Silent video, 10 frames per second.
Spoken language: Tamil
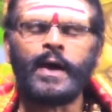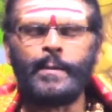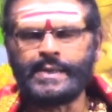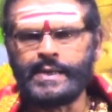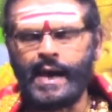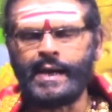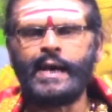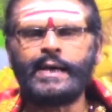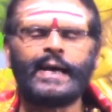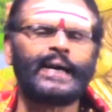எமது அகில
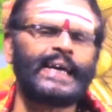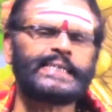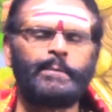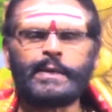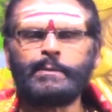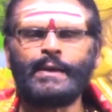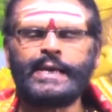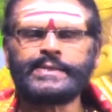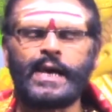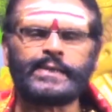இலங்கை சபரிமலை
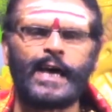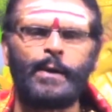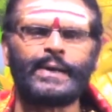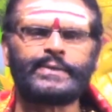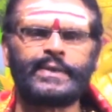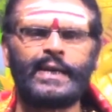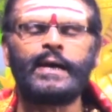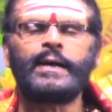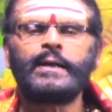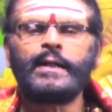சாஸ்தாபுரத்திலே
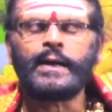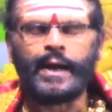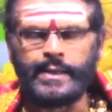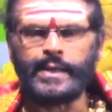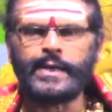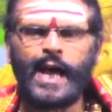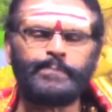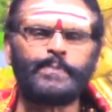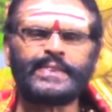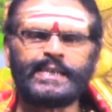கடந்த
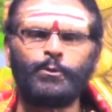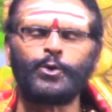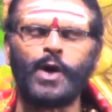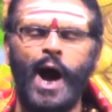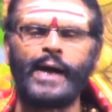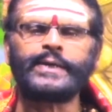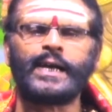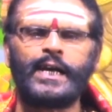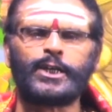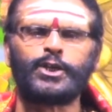நாற்பத்தி மூன்று
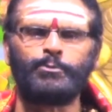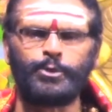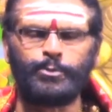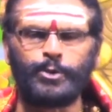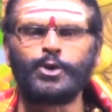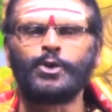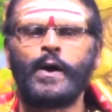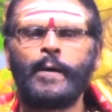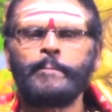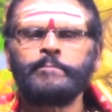ஆண்டுகளுக்கு முன்பு
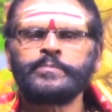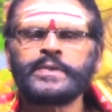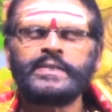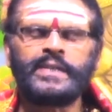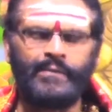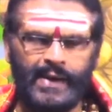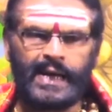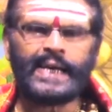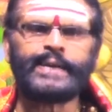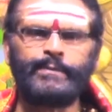இந்த
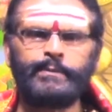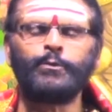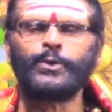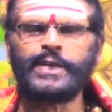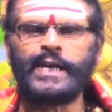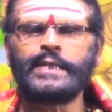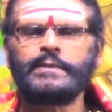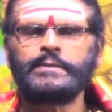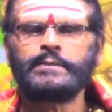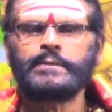வரலட்சுமி பூஜை
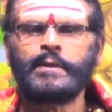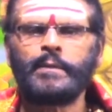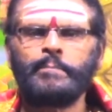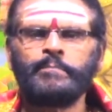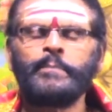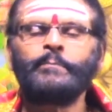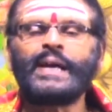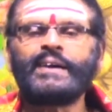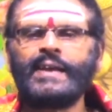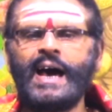
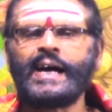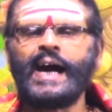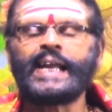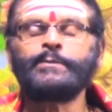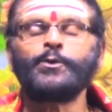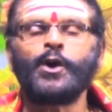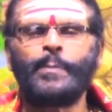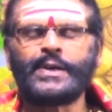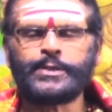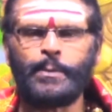பரவலாக
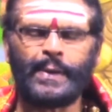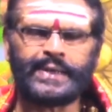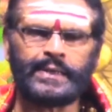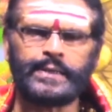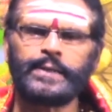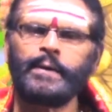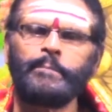அறிமுகப்படுத்தப்பட்டது